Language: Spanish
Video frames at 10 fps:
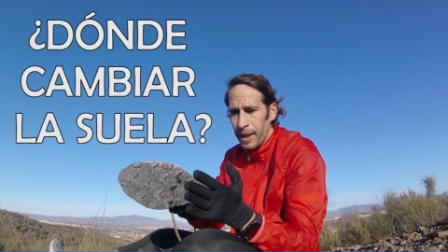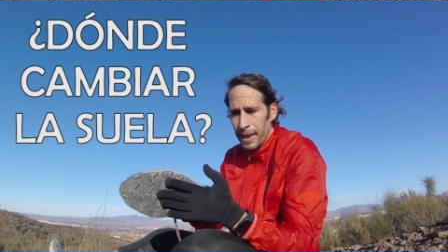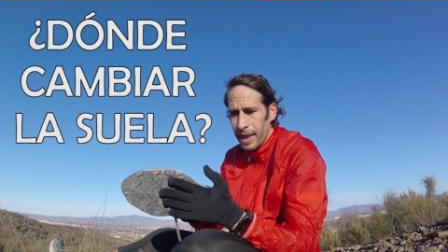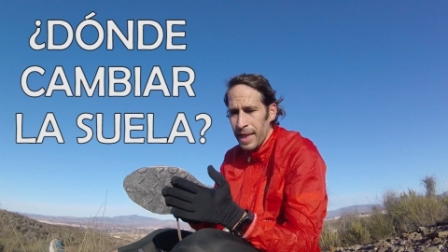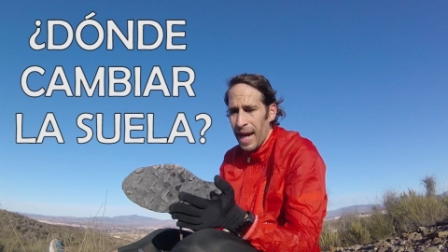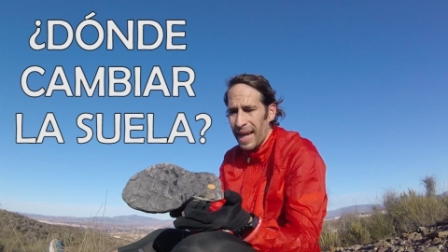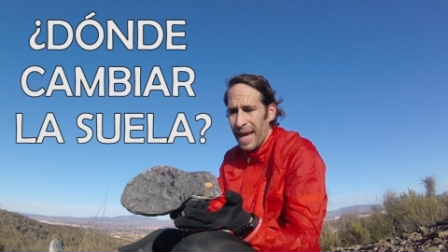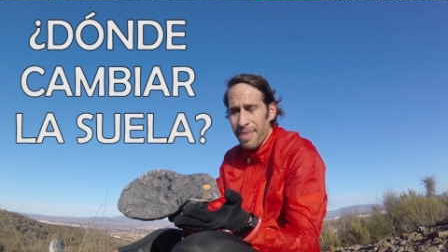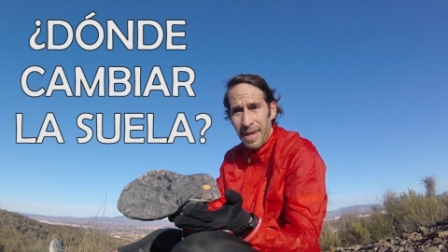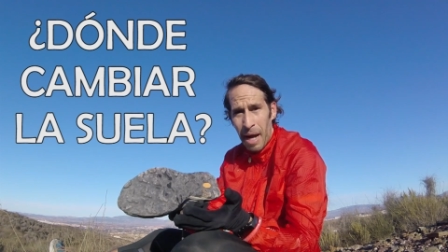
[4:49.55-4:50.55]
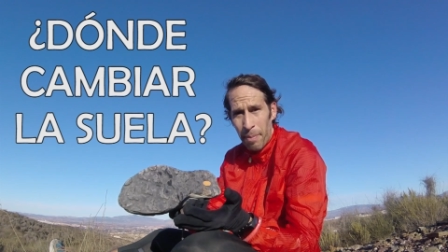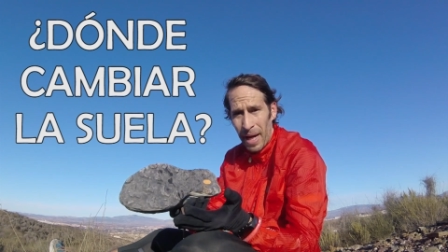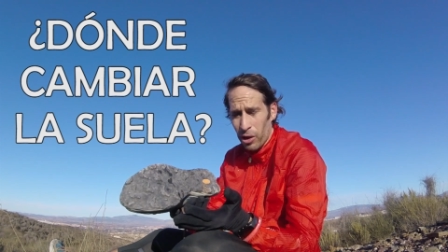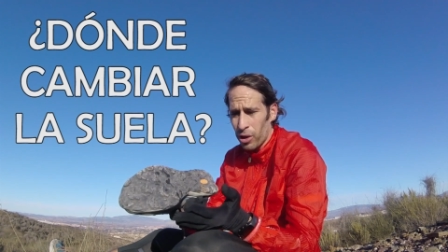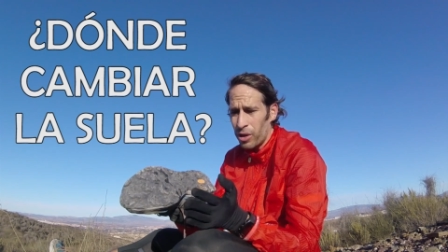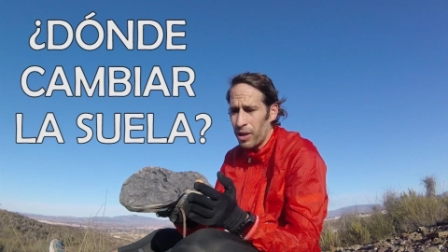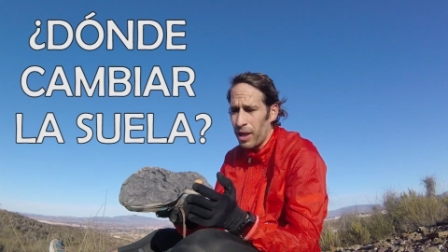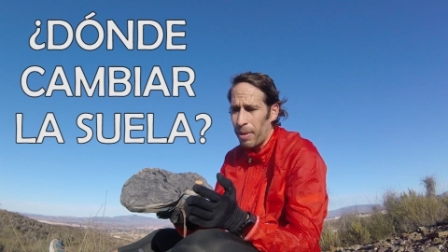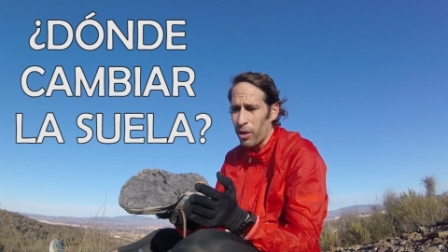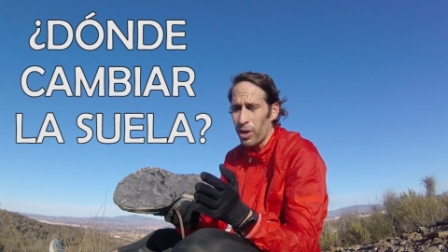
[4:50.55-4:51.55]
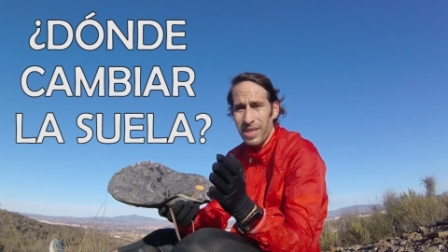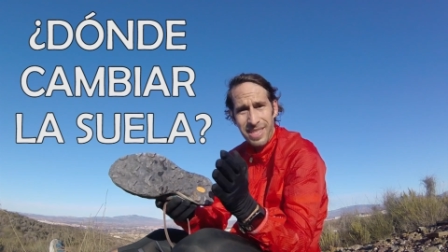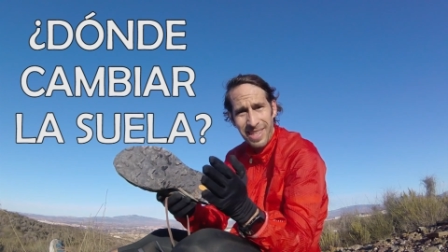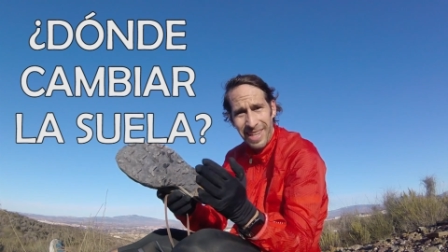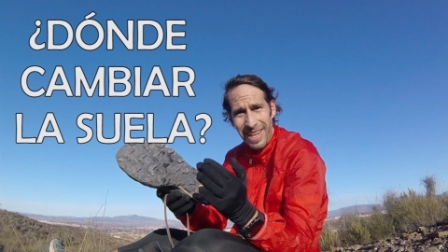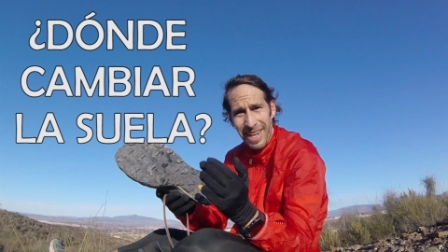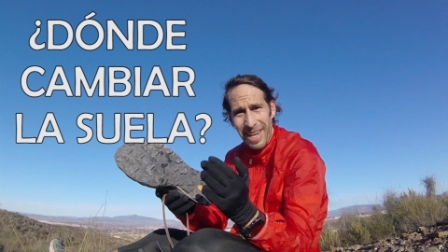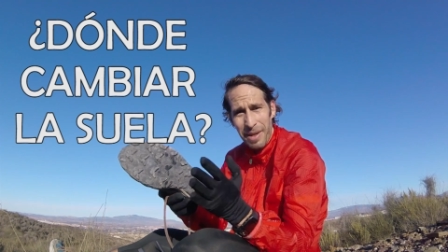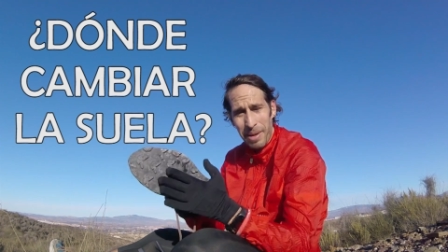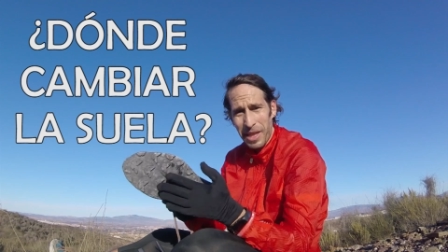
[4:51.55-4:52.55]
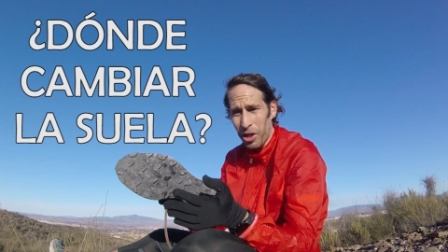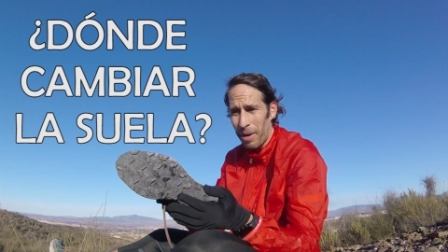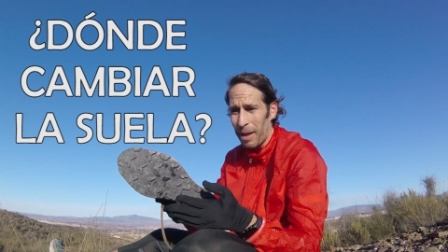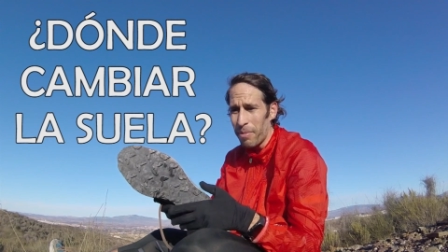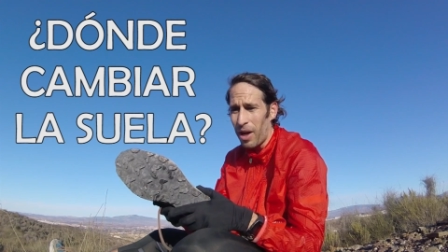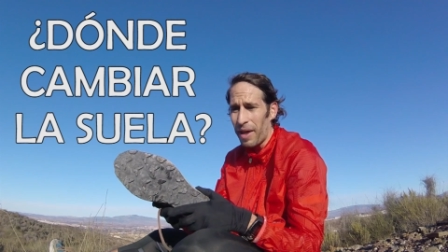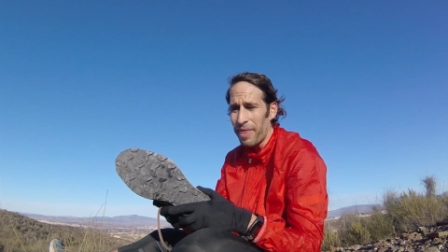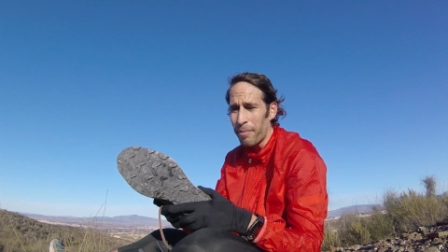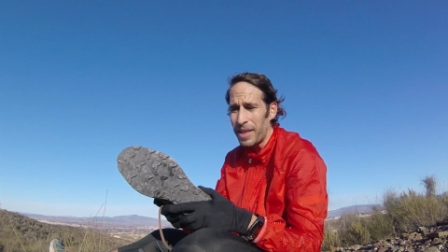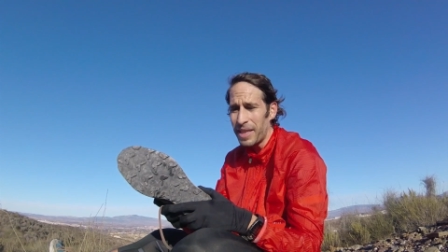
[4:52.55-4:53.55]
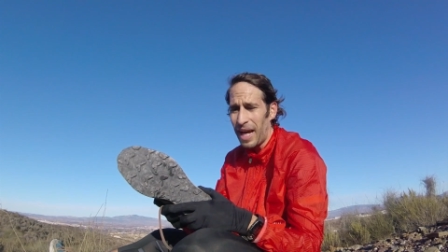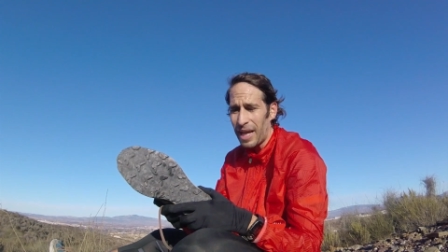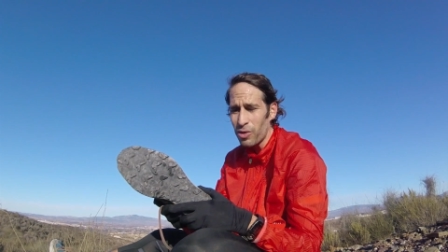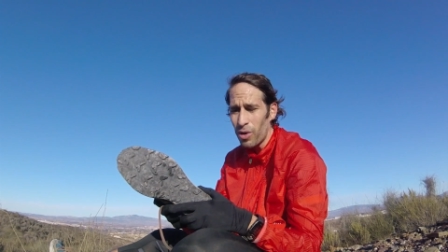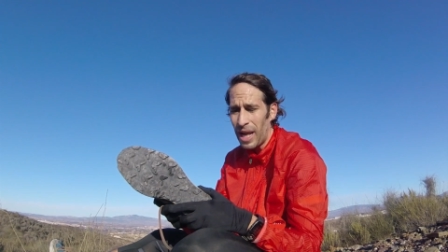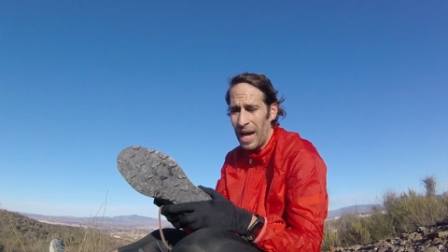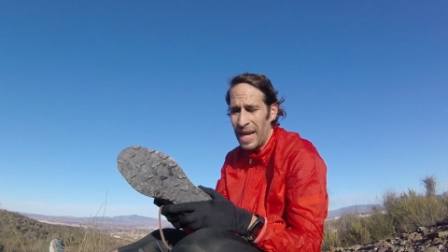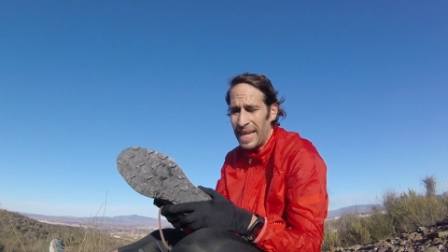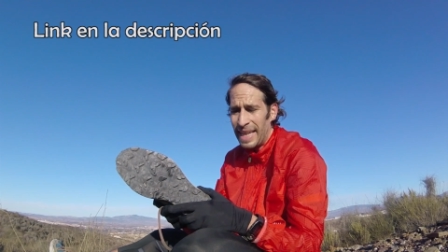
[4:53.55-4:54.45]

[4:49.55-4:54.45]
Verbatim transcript: quería agradecer a Paco. Paco es eh, el zapatero que me ha cambiado la zapatilla, la suela.